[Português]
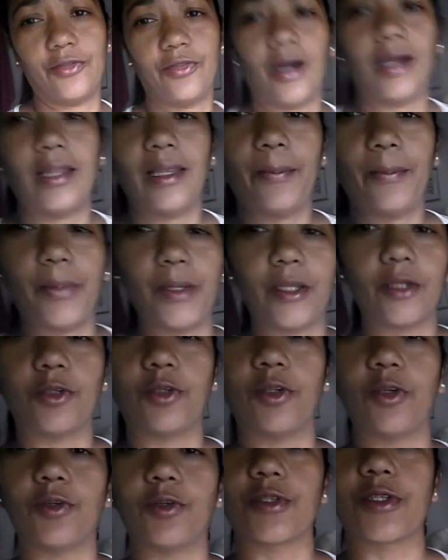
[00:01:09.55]
Vale a pena.
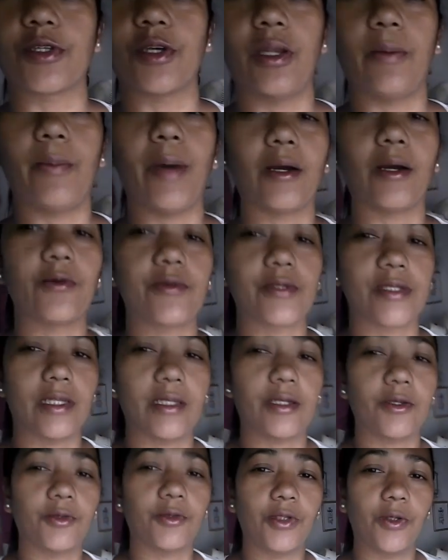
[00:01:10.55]
Nossa, olha a bagunça
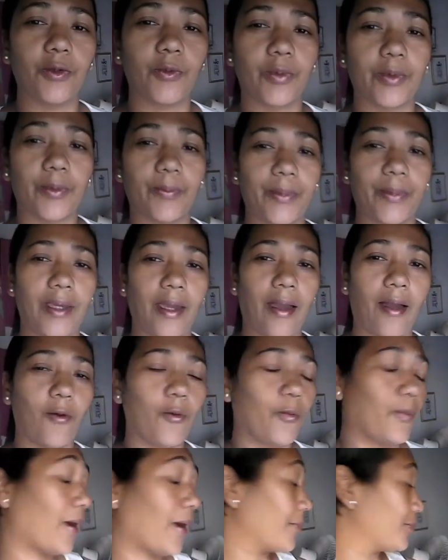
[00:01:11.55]
ali que eu tenho que
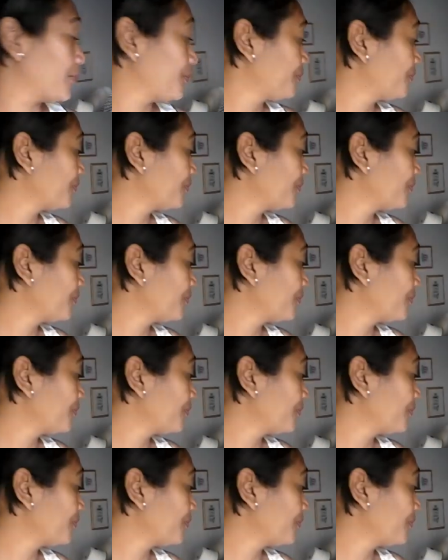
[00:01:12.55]
arrumar.